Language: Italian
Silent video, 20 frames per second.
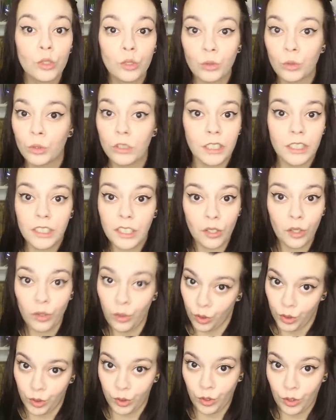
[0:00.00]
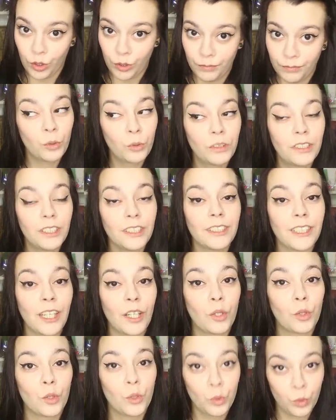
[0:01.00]
Tutti si conoscono, tutti
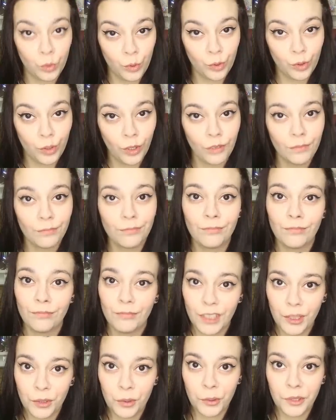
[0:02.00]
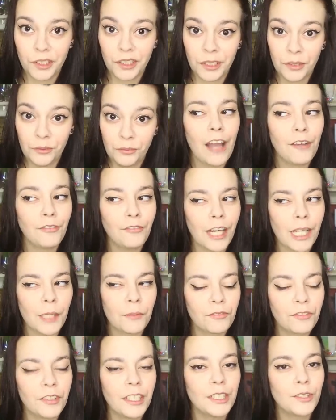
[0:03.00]
sanno tutto di tutti. A
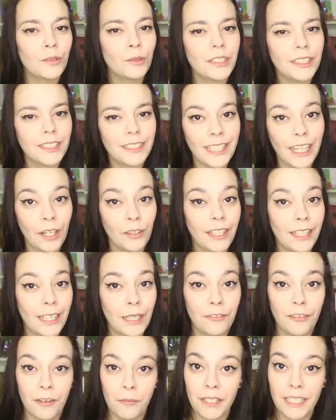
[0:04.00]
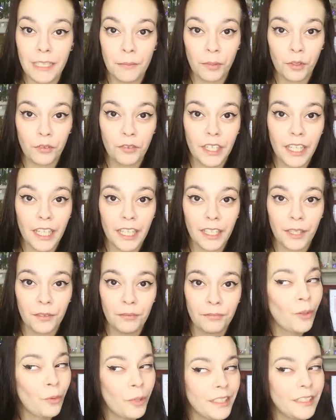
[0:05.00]
Farmville tutti sanno da che famiglia
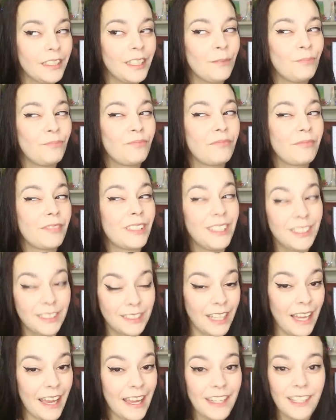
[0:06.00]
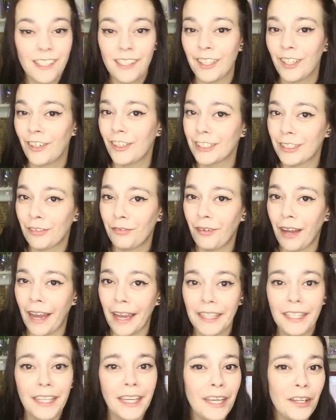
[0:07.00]
provieni, quindi chi sei, cosa
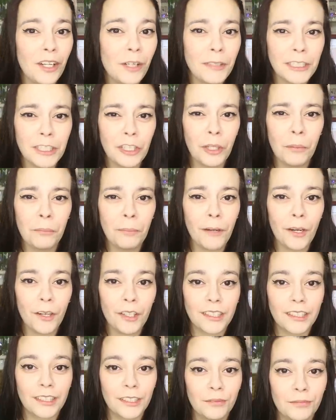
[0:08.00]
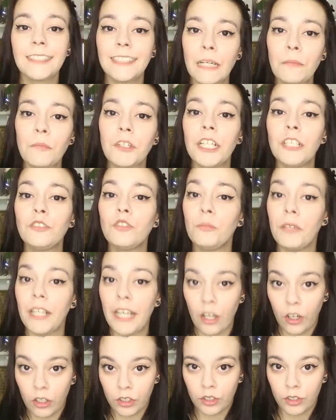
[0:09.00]
fai e come ti comporti. Siamo nel
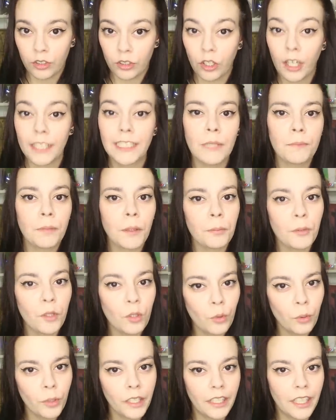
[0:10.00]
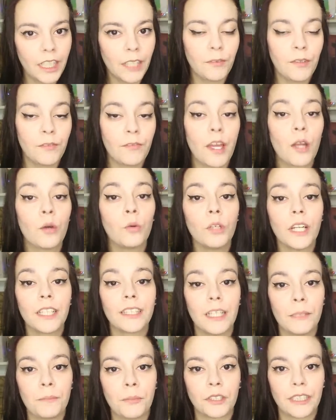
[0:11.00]
2008 ed è proprio qui che vive una
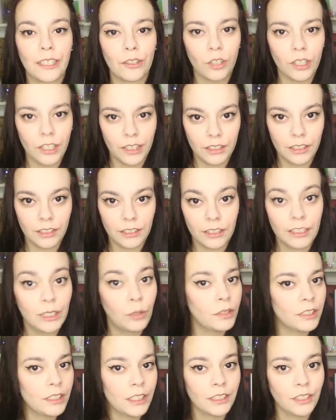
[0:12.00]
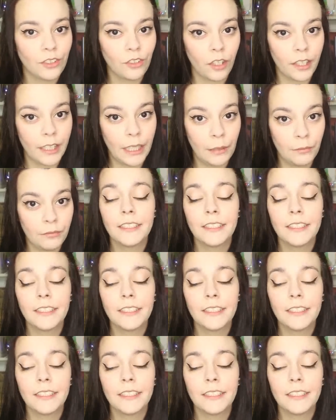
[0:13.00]
delle protagoniste di questa storia.